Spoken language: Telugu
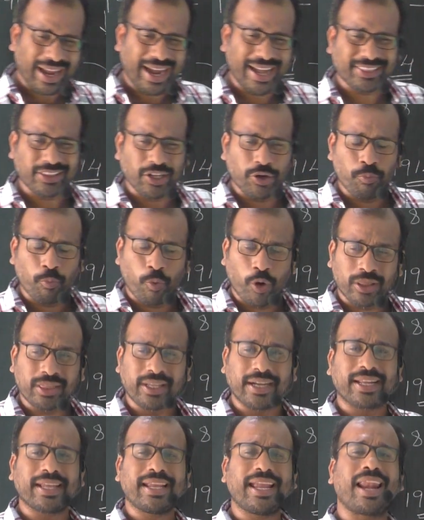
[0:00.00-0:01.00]
అతను
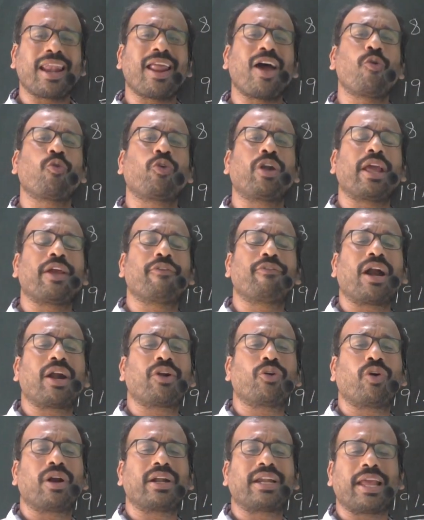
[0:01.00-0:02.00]
మొదట ఎలా
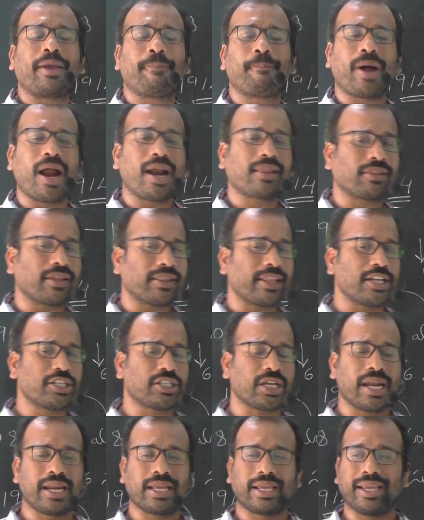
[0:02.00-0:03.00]
ఉండేవాడు అంటే
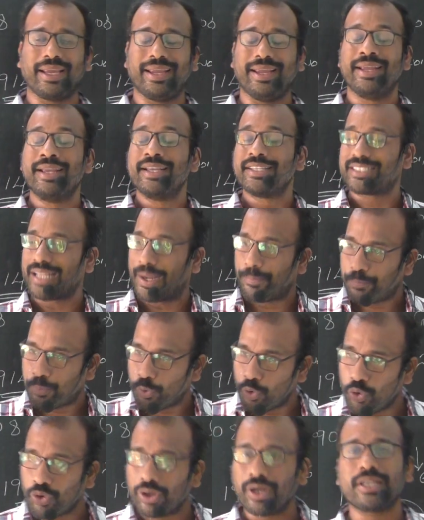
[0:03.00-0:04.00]
భారతదేశానికి
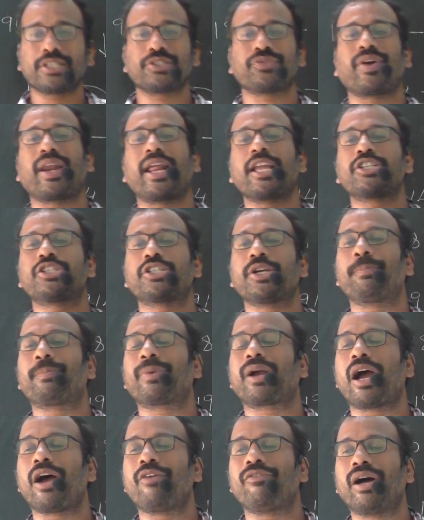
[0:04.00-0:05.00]
సంపూర్ణ స్వరాజ్యం
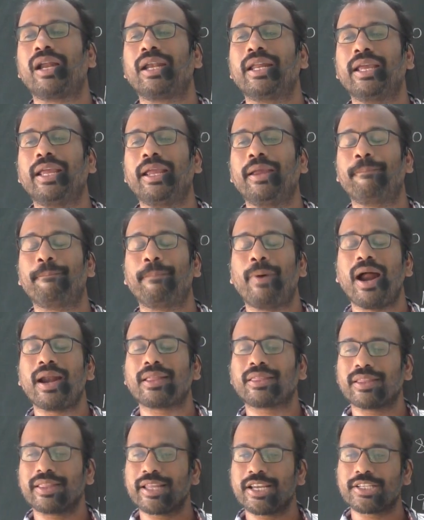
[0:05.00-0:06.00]
కావాలి
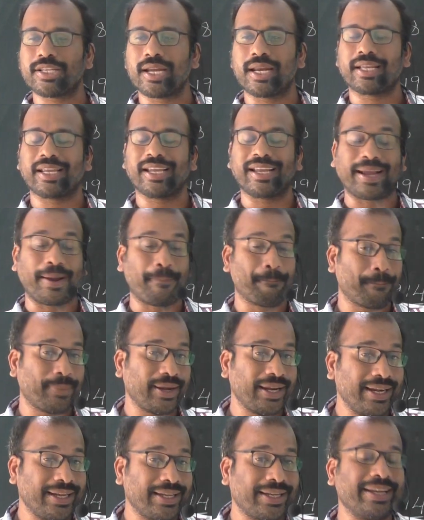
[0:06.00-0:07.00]
భారతదేశానికి
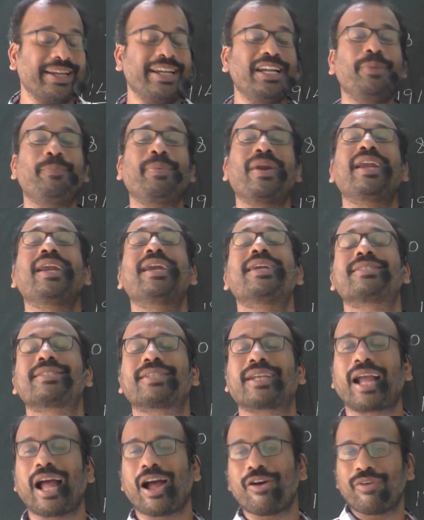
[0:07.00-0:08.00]
కంప్లీట్
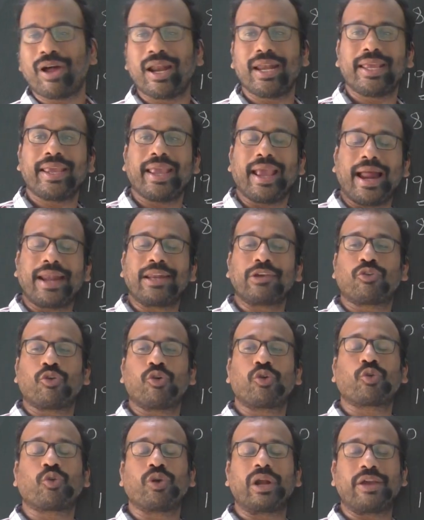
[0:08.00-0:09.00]
ఇండిపెండెన్స్ కావాలి అని
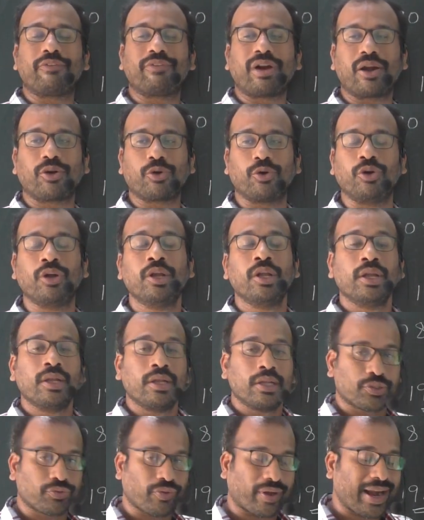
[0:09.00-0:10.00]
కోరుకునేవాడు
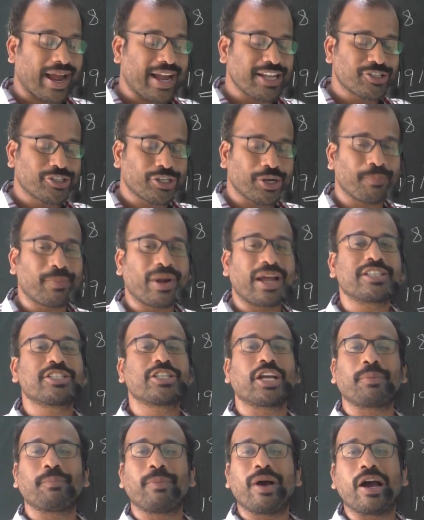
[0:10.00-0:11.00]
స్వరాజ్యం నా
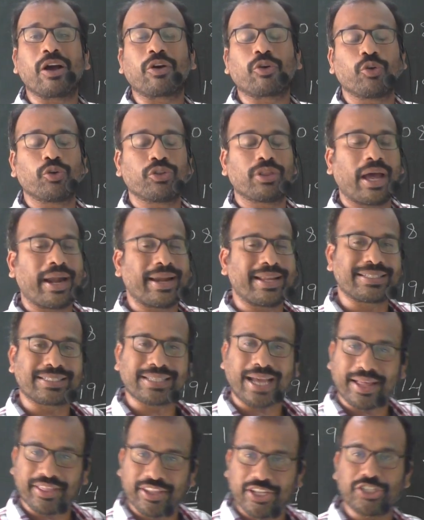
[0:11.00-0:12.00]
జన్మకు దాన్ని
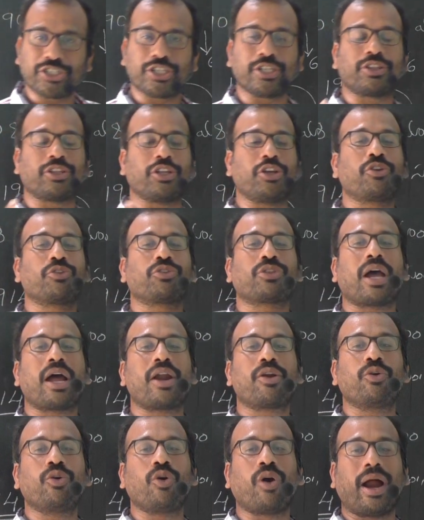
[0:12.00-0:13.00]
సాధించి
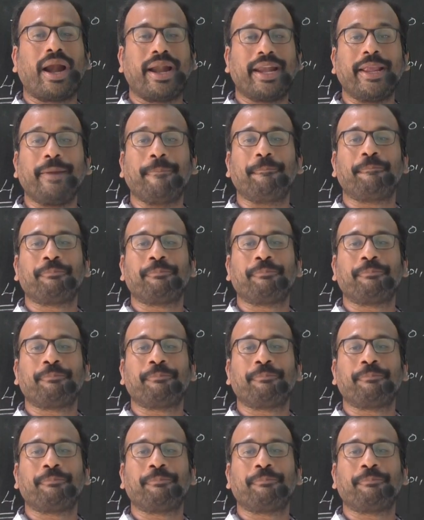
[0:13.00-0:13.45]
తీరుతాను అని